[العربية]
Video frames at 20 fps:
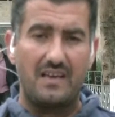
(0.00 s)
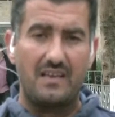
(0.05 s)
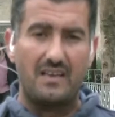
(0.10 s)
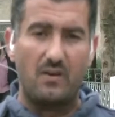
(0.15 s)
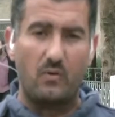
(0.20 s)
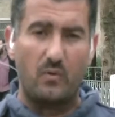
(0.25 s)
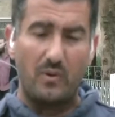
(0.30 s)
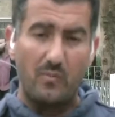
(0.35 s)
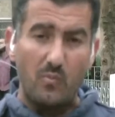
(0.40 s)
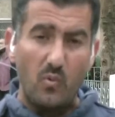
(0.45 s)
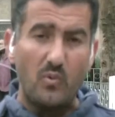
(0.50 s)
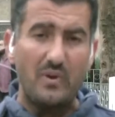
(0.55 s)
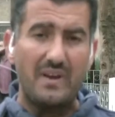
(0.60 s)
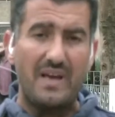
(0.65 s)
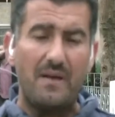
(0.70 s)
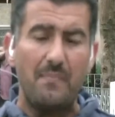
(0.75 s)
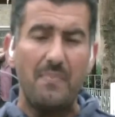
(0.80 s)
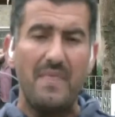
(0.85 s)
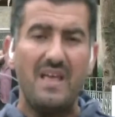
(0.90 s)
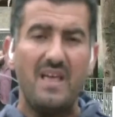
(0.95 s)

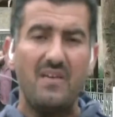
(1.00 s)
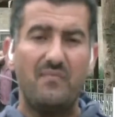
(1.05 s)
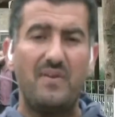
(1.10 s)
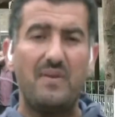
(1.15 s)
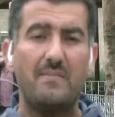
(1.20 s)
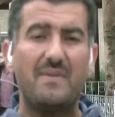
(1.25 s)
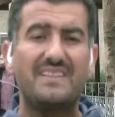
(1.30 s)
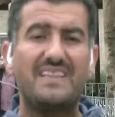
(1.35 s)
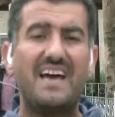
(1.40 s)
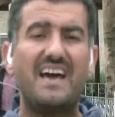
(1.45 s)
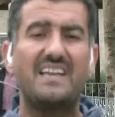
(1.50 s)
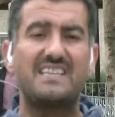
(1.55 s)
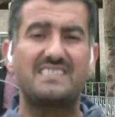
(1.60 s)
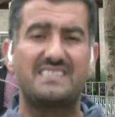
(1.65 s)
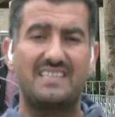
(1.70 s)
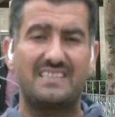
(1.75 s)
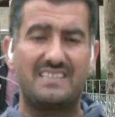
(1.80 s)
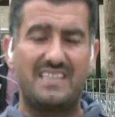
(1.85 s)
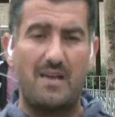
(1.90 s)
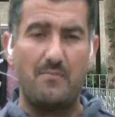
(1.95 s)
يقيمون في مدارس
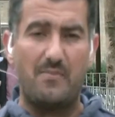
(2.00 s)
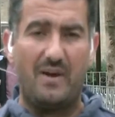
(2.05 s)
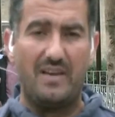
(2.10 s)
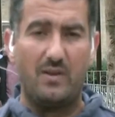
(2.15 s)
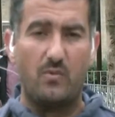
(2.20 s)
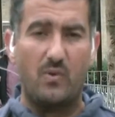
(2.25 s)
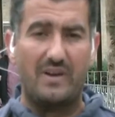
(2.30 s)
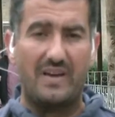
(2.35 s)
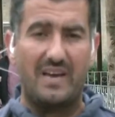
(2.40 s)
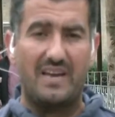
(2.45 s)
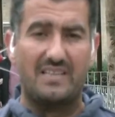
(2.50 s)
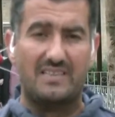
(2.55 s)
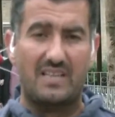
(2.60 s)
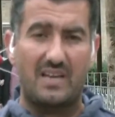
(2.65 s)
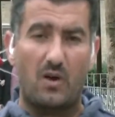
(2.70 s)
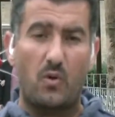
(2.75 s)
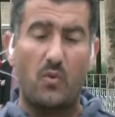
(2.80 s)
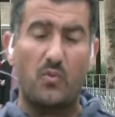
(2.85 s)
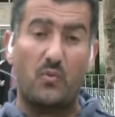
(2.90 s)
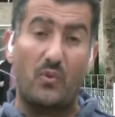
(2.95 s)
تابعة لوكالة
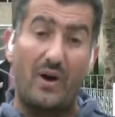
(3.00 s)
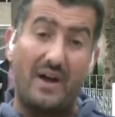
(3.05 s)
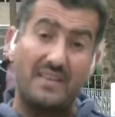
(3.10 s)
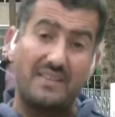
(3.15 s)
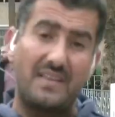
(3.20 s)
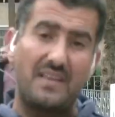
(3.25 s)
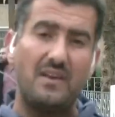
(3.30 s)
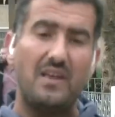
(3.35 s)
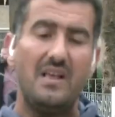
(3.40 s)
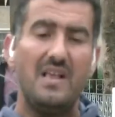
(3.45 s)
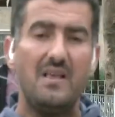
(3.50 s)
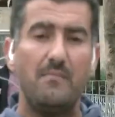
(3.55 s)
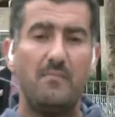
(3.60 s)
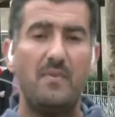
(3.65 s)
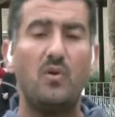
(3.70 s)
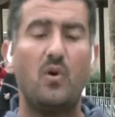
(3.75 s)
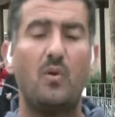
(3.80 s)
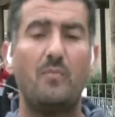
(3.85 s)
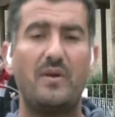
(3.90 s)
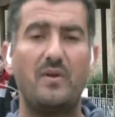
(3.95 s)
الغوث وأيضا
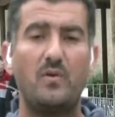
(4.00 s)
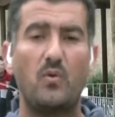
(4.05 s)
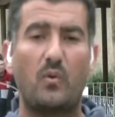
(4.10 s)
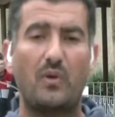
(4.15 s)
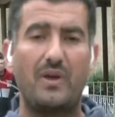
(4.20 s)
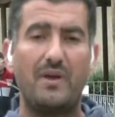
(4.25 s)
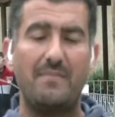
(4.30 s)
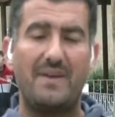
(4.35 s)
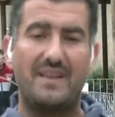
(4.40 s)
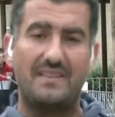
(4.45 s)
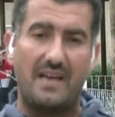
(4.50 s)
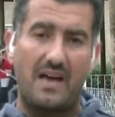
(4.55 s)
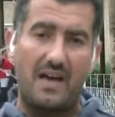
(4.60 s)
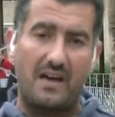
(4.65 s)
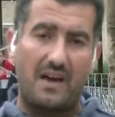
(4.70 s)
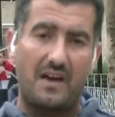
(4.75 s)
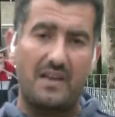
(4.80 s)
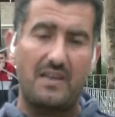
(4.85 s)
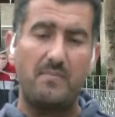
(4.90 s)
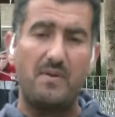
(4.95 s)
منهم من يقيم لدى
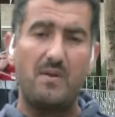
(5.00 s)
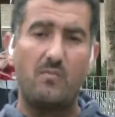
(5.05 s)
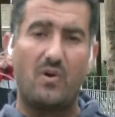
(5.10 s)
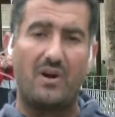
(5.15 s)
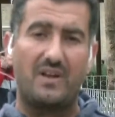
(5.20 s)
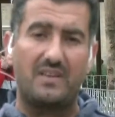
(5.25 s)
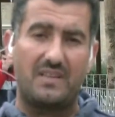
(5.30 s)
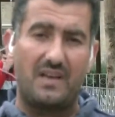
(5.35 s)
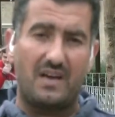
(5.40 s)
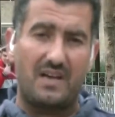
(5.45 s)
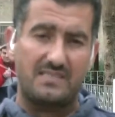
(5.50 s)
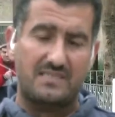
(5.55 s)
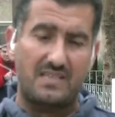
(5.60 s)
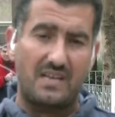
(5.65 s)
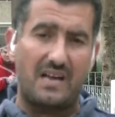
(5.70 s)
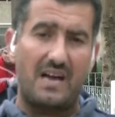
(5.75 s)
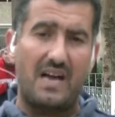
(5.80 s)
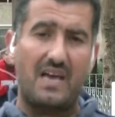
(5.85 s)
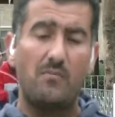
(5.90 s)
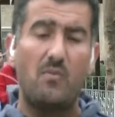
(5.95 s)
أقاربهم ولدى
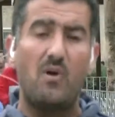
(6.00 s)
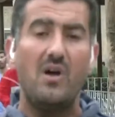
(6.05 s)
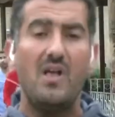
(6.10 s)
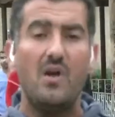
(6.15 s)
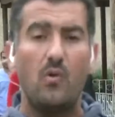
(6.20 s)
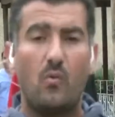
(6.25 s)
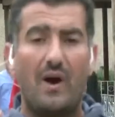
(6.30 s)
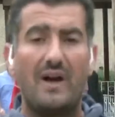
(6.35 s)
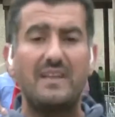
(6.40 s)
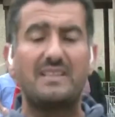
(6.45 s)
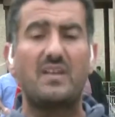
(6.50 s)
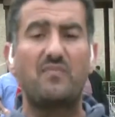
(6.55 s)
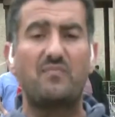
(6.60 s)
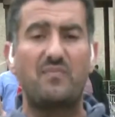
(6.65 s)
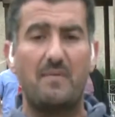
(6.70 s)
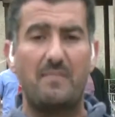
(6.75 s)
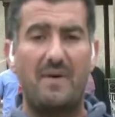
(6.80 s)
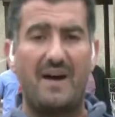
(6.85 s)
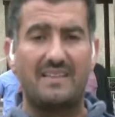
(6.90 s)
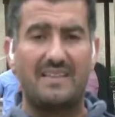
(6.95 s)
أصدقائهم وأيضا
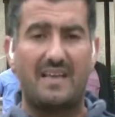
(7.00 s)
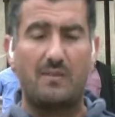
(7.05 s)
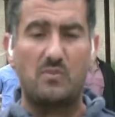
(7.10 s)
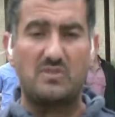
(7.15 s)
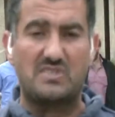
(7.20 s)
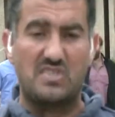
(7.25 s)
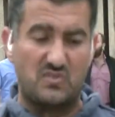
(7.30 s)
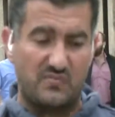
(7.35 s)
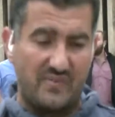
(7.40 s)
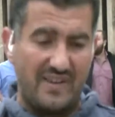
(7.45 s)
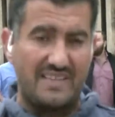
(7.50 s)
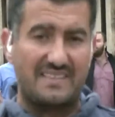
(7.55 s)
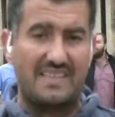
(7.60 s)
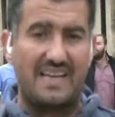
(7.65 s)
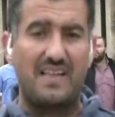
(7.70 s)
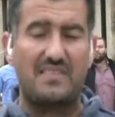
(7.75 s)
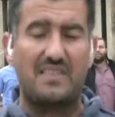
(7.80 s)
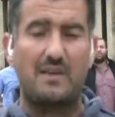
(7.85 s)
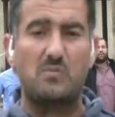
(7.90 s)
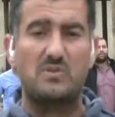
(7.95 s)
في بعض المستشفيات
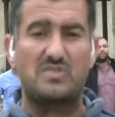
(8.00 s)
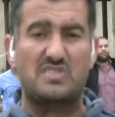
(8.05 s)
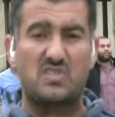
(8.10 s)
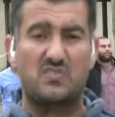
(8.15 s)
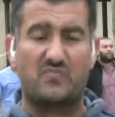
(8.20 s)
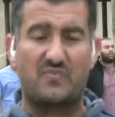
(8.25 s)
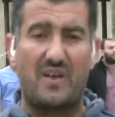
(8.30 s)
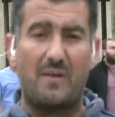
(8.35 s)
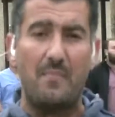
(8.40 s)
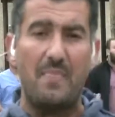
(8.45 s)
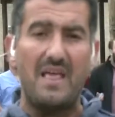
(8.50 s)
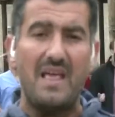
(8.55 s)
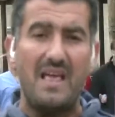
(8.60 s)
كهذا المستشفى